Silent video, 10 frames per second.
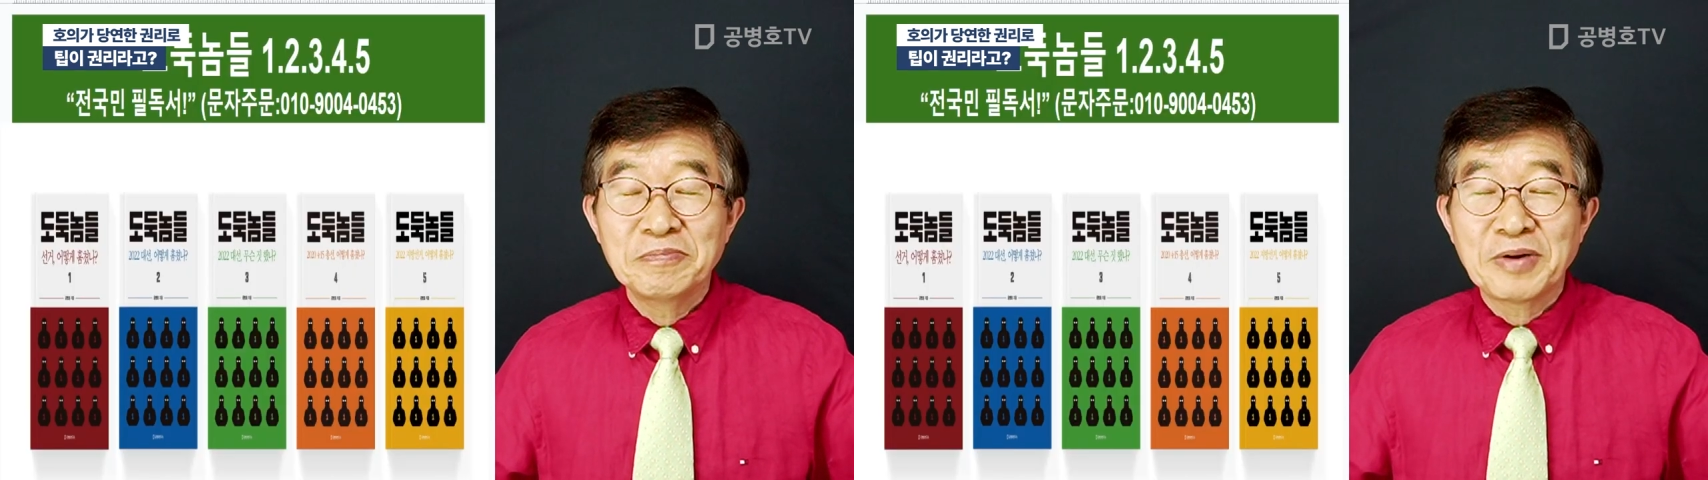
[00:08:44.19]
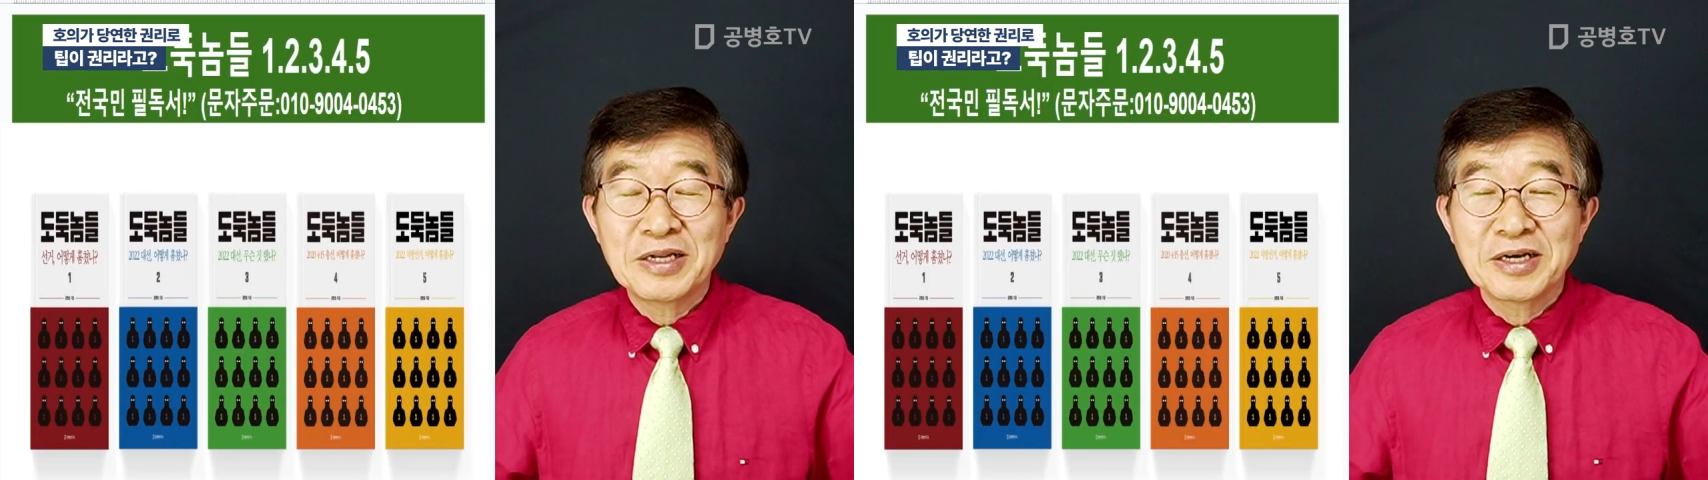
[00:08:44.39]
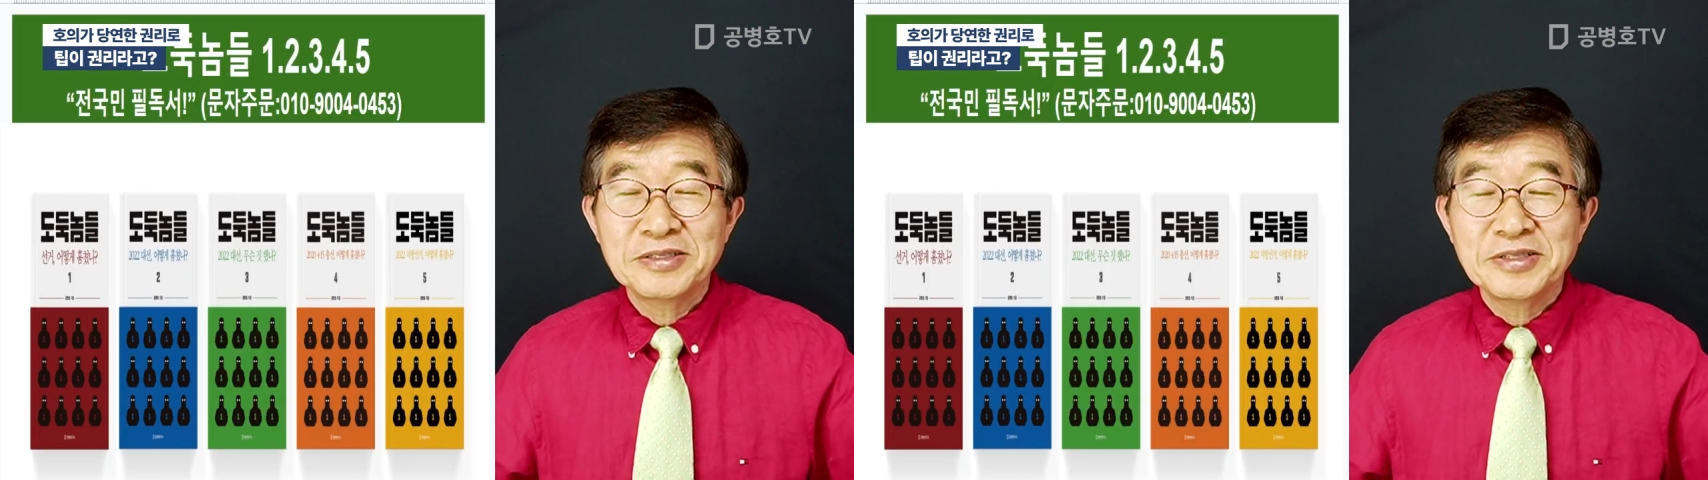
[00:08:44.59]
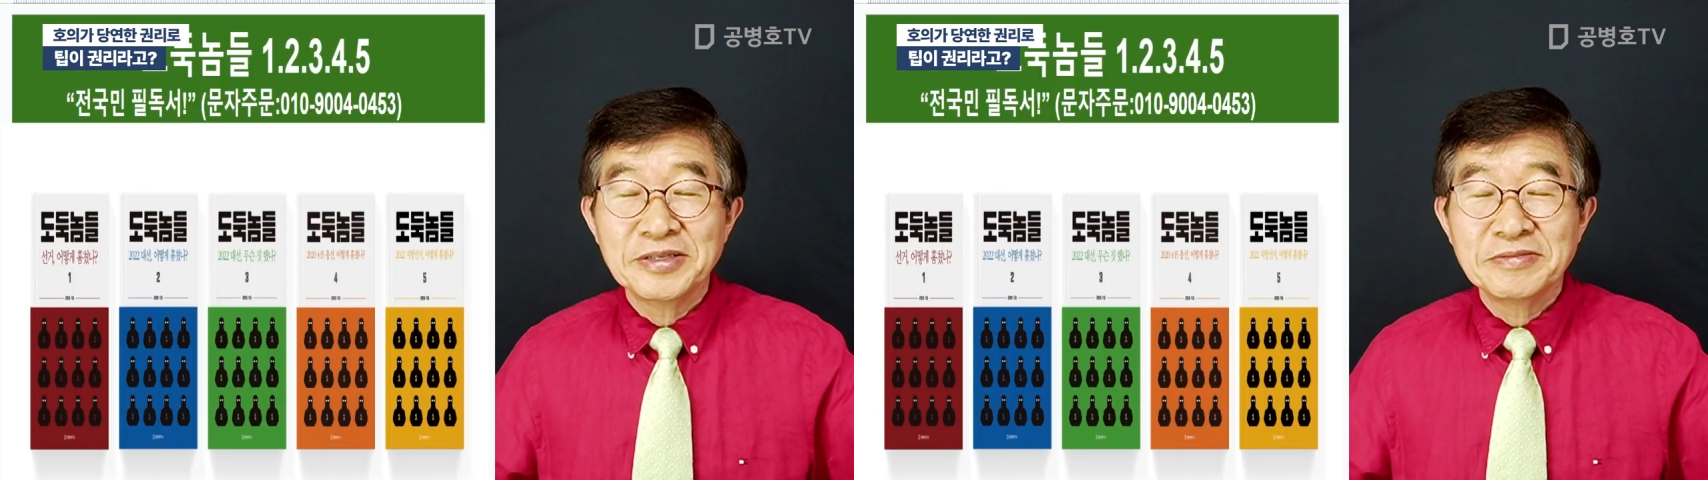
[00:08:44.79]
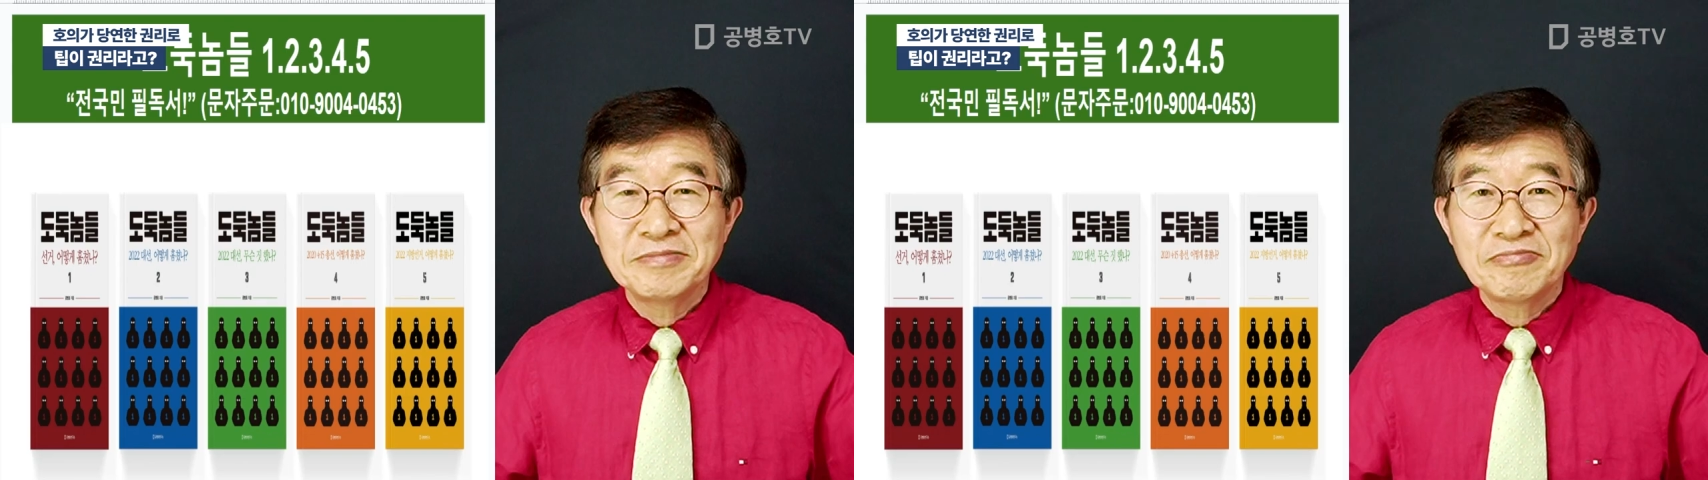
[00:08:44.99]

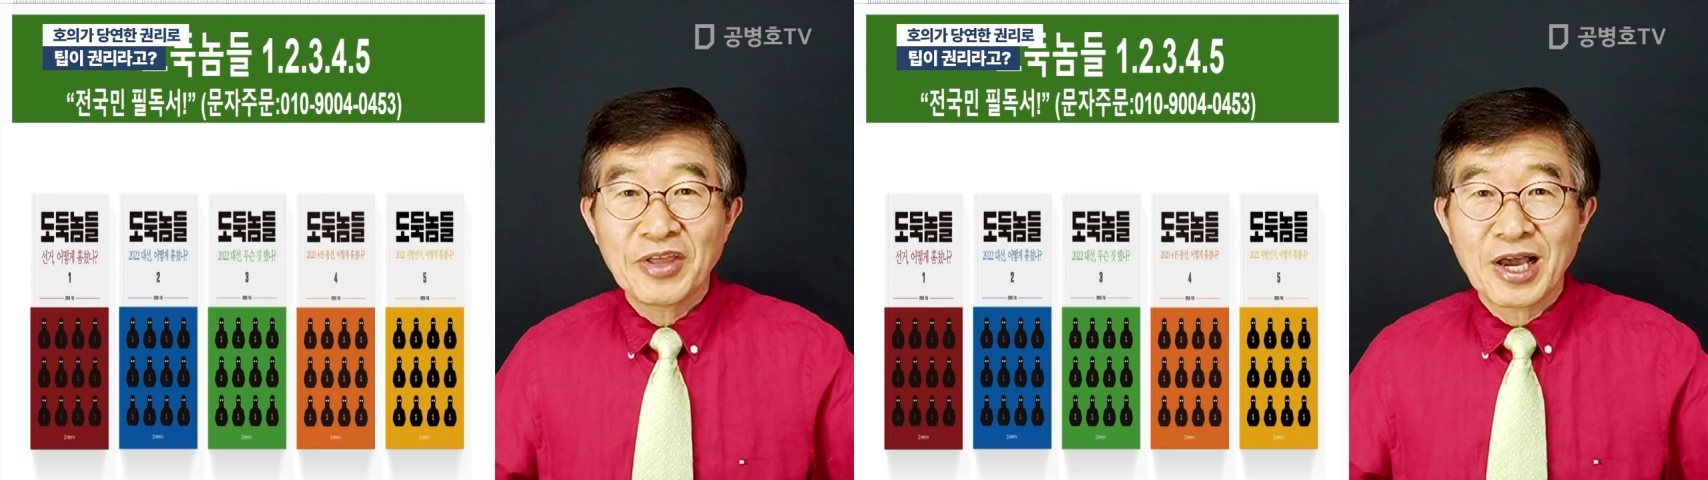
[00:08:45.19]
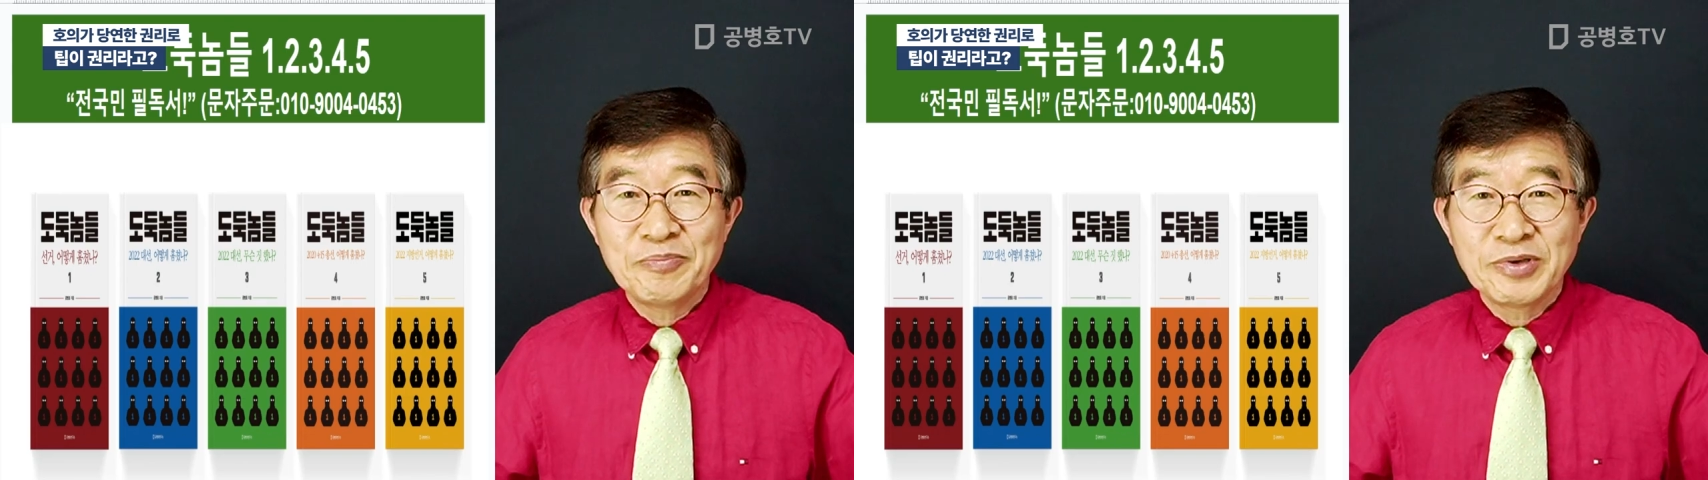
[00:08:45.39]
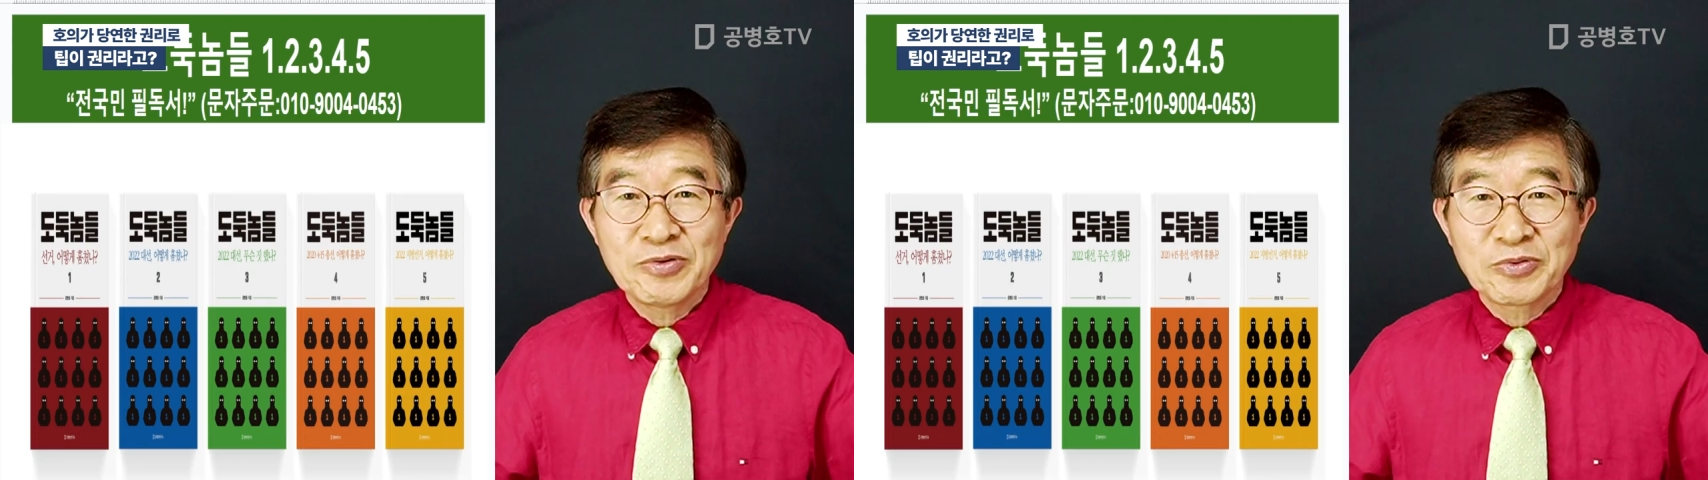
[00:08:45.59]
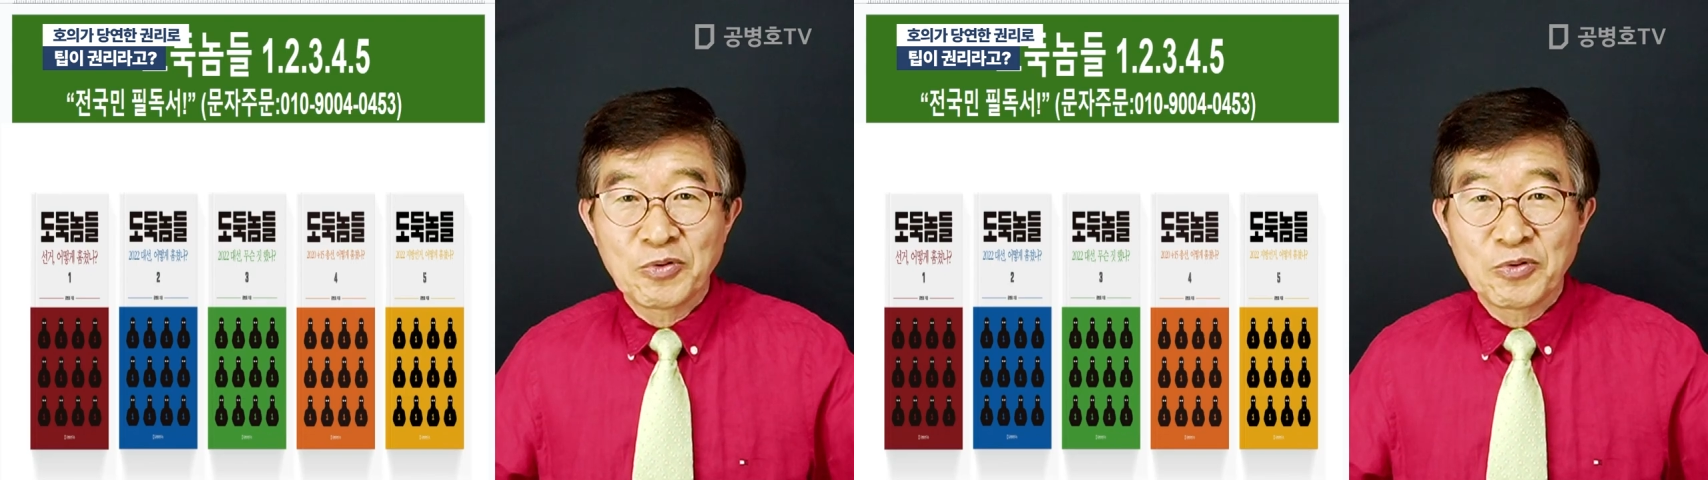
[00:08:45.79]
발간된 대한민국